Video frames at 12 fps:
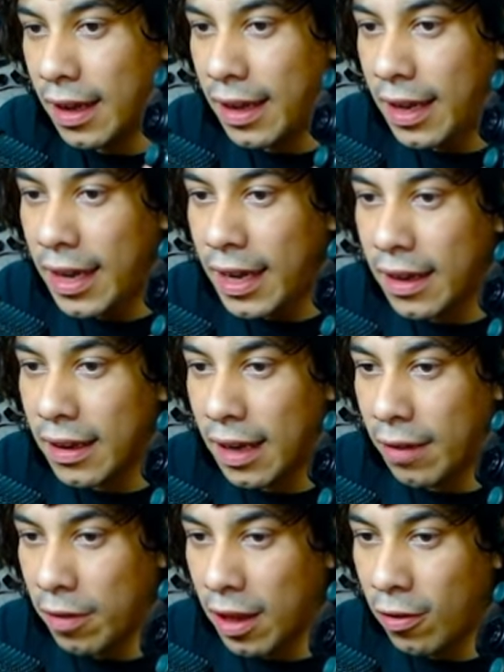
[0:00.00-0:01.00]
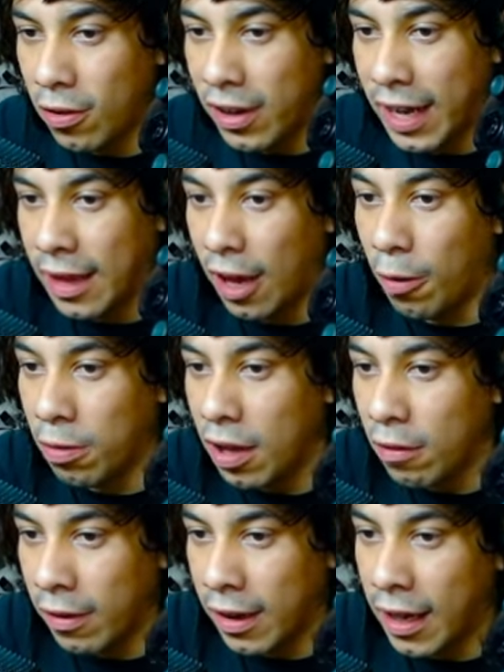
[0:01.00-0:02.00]
Y en un segundo dice
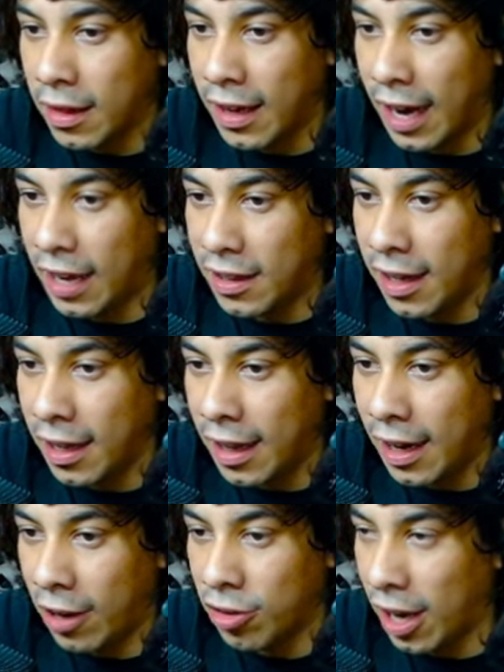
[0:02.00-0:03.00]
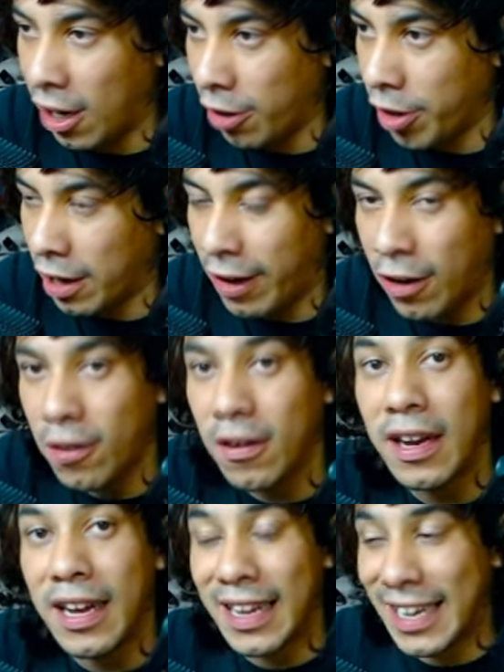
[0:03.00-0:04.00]
opciones guardadas en HDD Launch, ahí lo ven abajo,
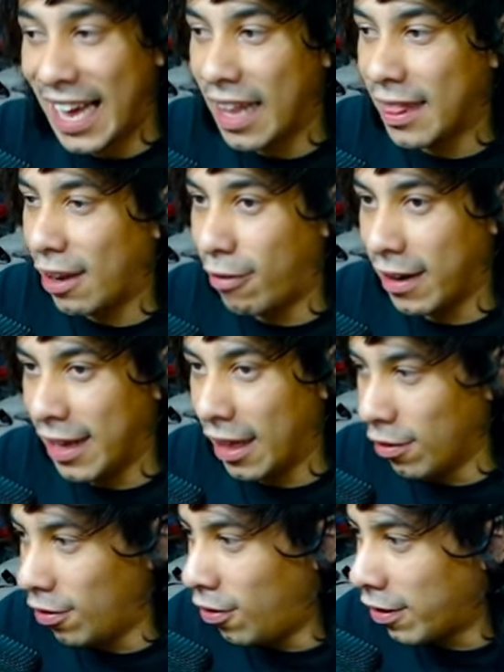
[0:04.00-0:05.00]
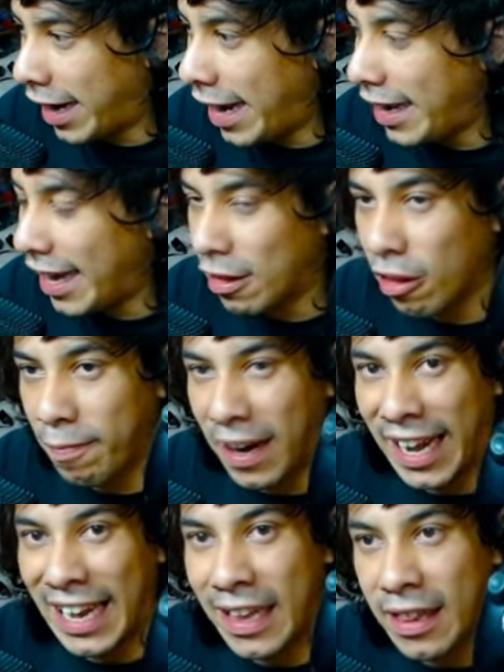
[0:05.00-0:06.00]
ya está guardado, ¿ok? Eso es
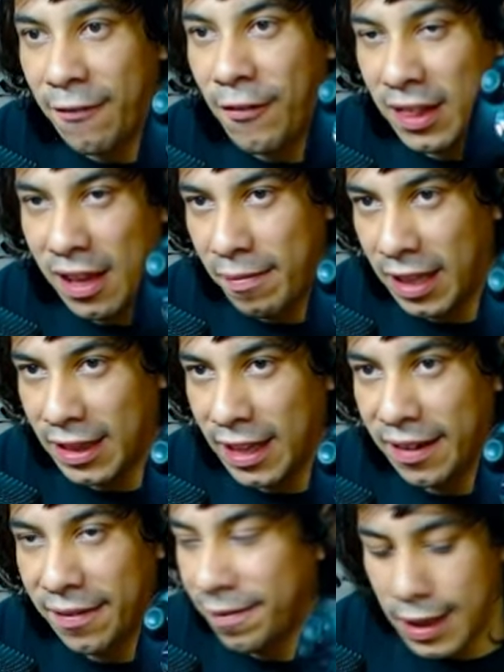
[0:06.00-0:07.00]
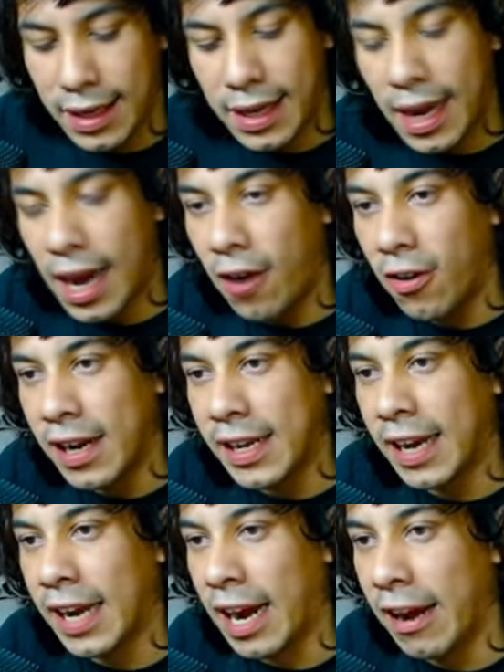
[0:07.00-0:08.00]
para que inicie fácilmente. Y ahora
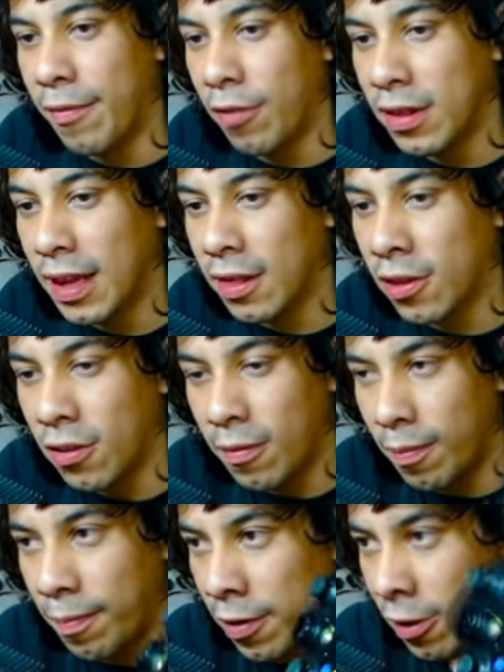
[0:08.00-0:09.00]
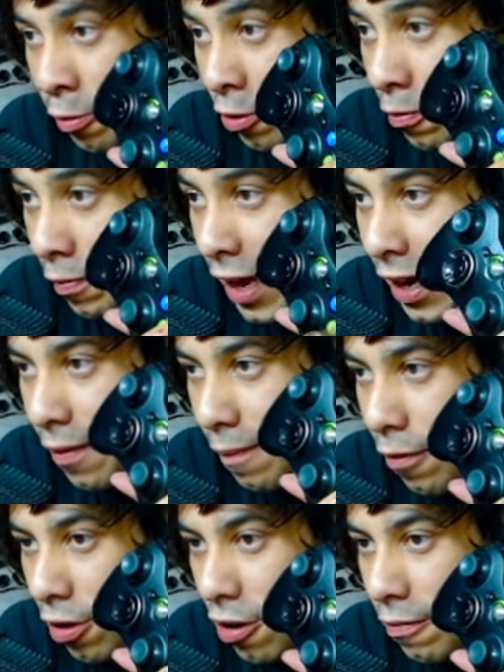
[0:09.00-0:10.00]
ya que acabemos esto, pues botón B,
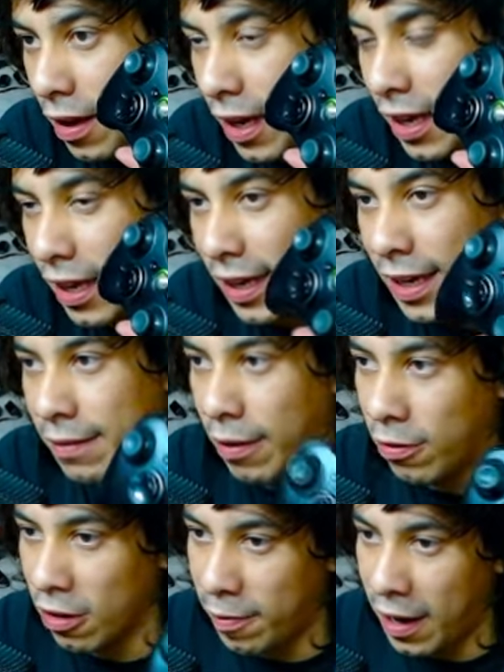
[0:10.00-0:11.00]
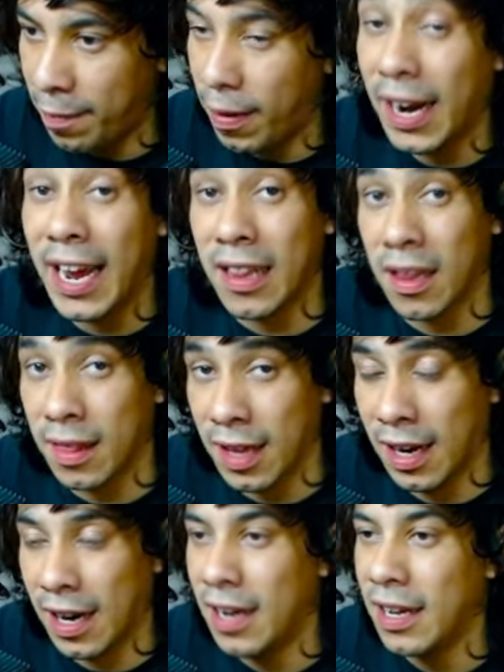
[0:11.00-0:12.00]
botón B y vamos a esperar para que se
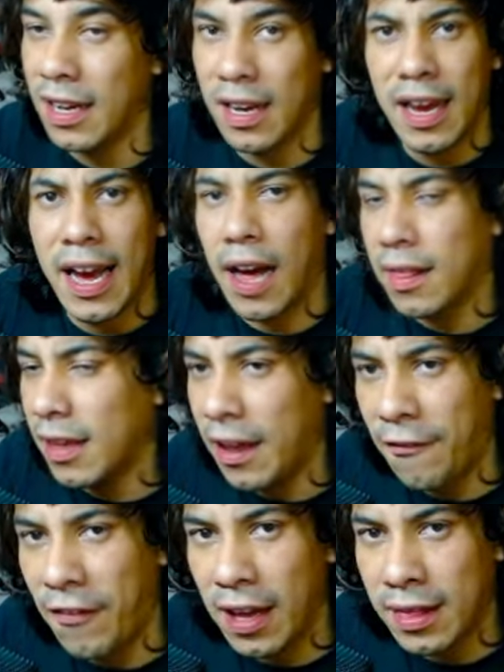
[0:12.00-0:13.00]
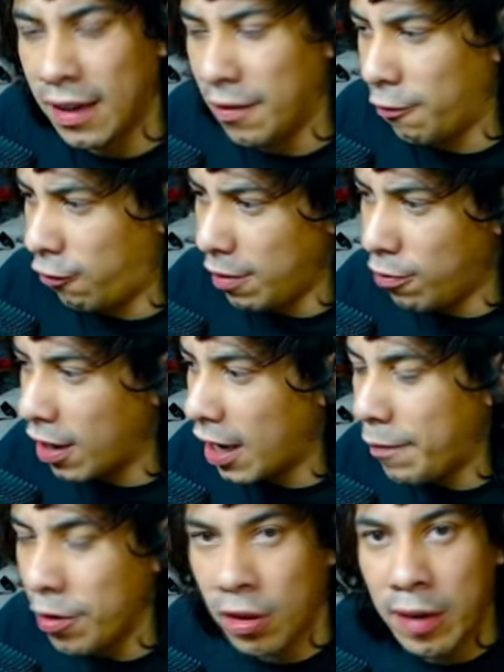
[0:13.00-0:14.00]
salga. Así de fácil, fue muy
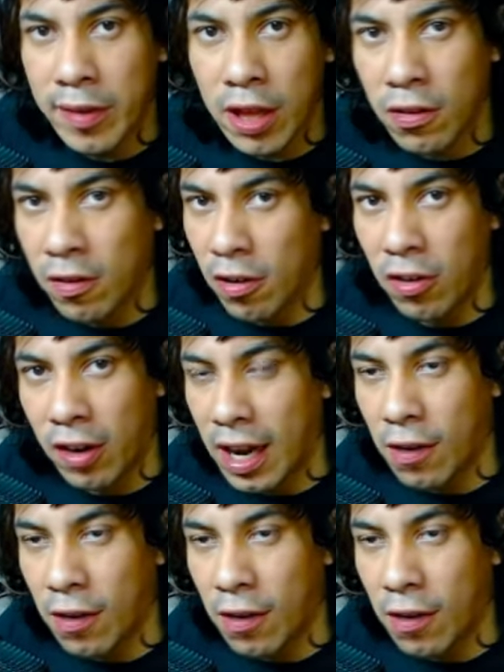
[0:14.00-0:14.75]
rápido, solamente son colocar